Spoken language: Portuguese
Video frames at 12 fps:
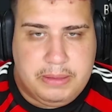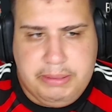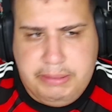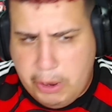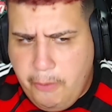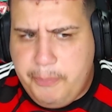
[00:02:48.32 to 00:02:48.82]

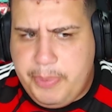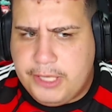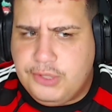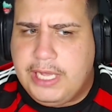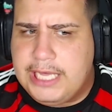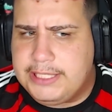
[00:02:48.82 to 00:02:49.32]
Tem um peso
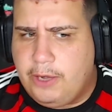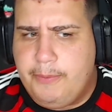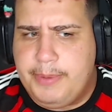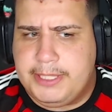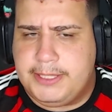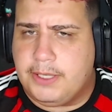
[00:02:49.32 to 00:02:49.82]
ganhar essa
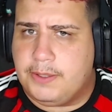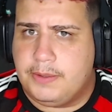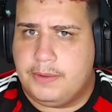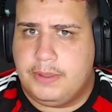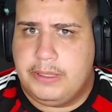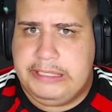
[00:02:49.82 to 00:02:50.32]
competição.
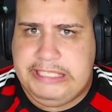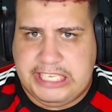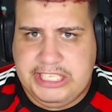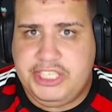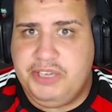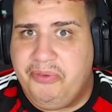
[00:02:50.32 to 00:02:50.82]
A
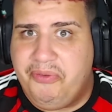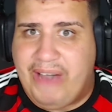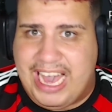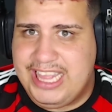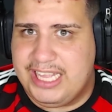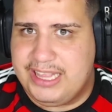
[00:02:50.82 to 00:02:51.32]
gente vai
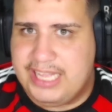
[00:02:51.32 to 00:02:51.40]
tentar